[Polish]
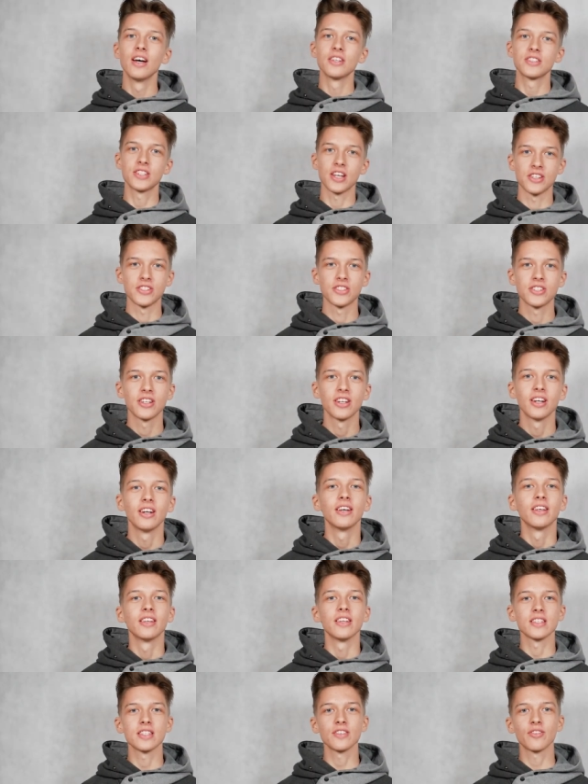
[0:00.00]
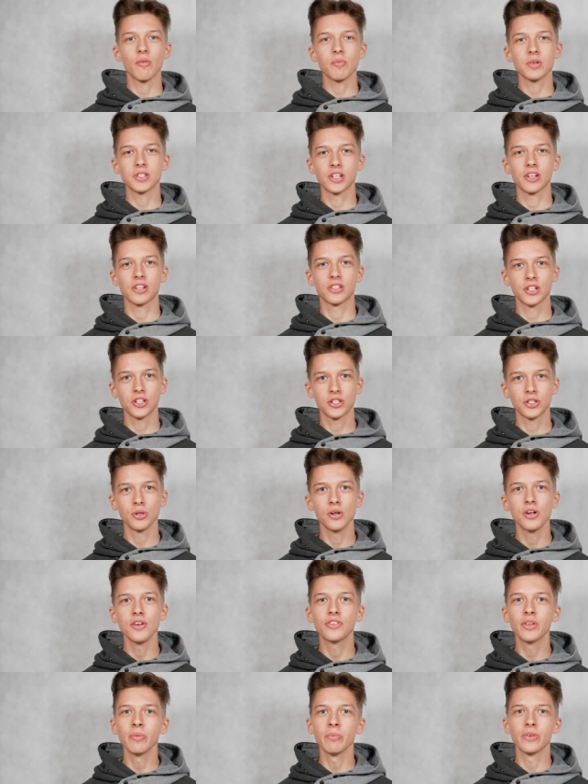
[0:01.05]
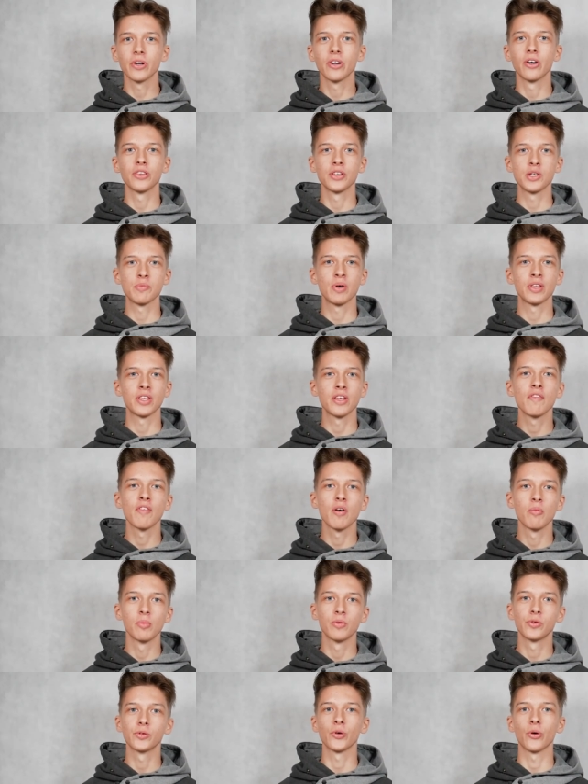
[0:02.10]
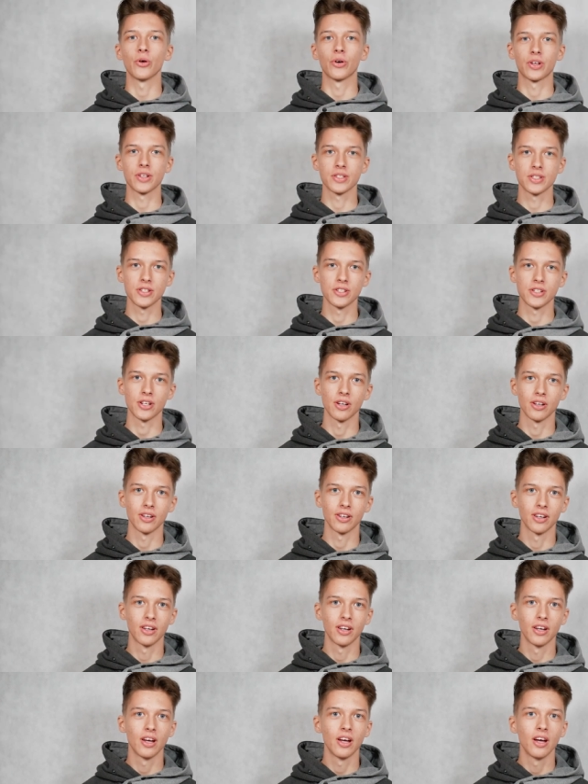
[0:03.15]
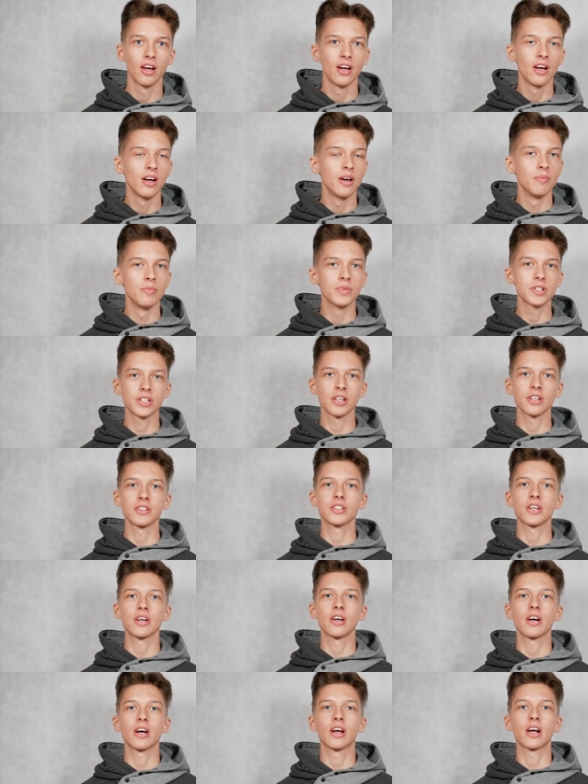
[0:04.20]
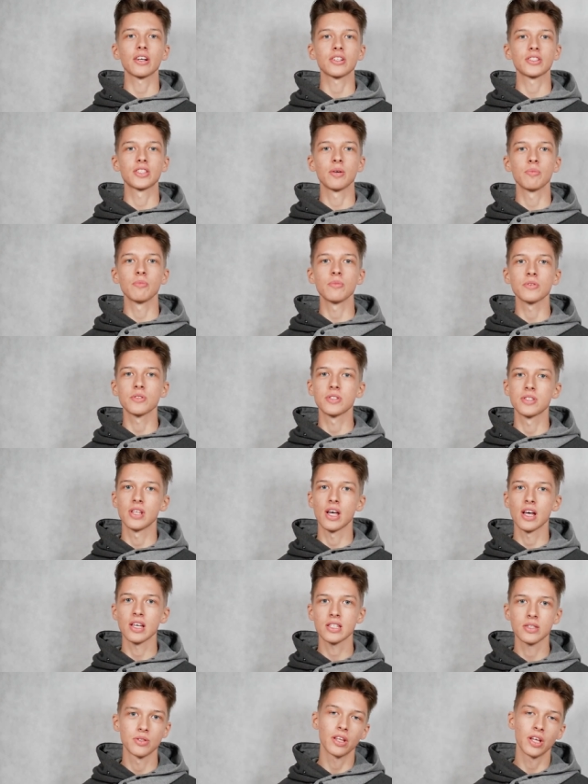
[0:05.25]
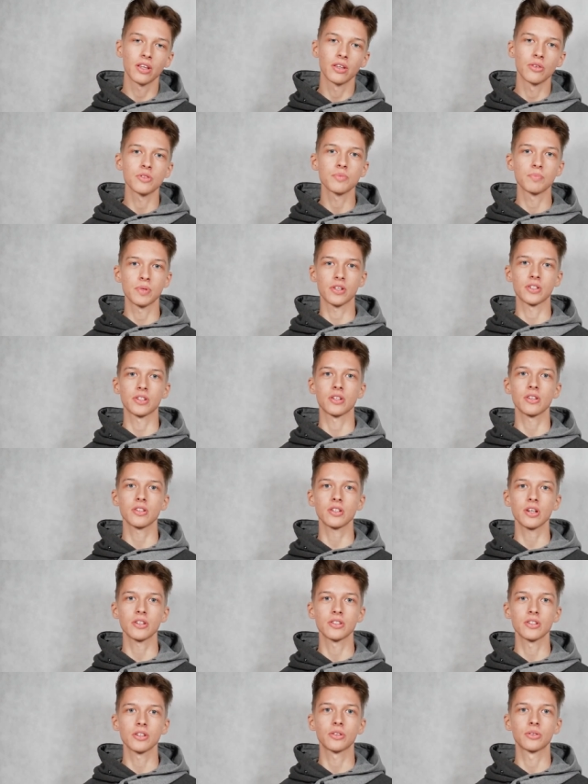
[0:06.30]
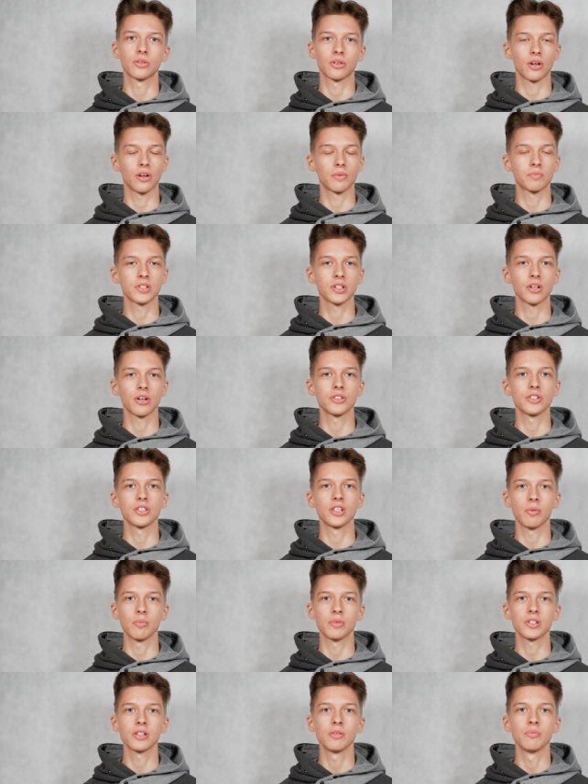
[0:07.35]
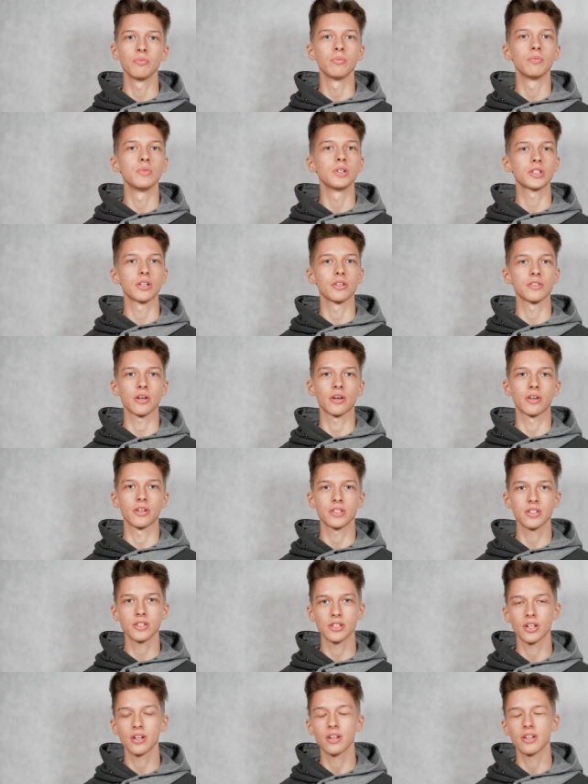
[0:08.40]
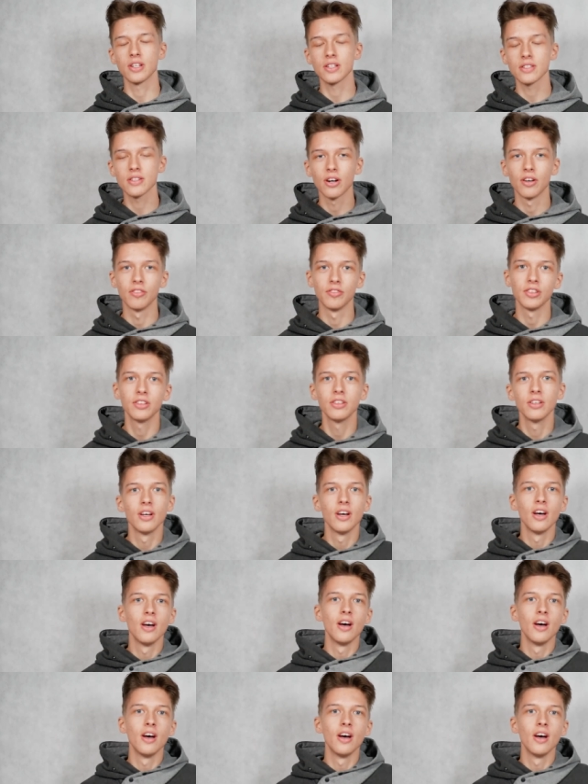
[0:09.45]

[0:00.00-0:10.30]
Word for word: Cześć, nazywam się Krzysiu i w tym tygodniu będę Wam mówił o kryzysie. Myślę, że każdemu z nas jedną z pierwszych rzeczy, która przychodzi na myśl myśląc o kryzysie jest COVID,